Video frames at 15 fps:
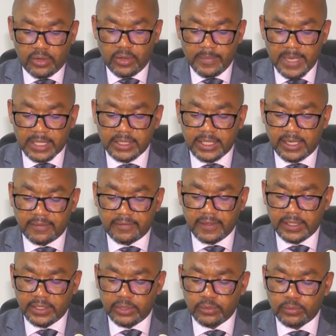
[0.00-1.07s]
Le maire de la
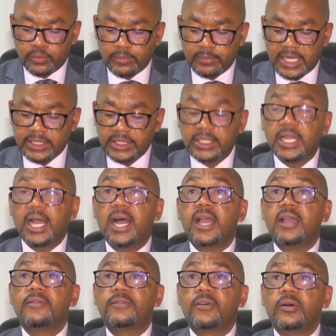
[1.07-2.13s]
ville de Lubumbashi
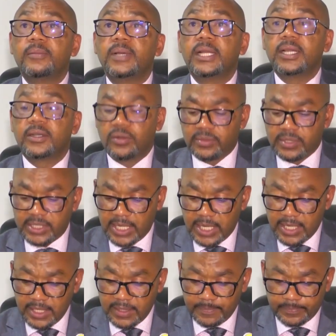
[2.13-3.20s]
a informé le
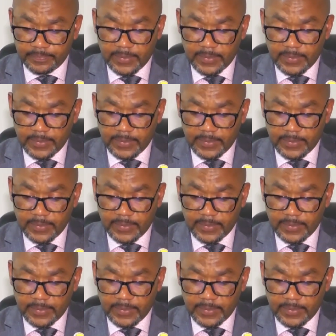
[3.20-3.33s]
Conseil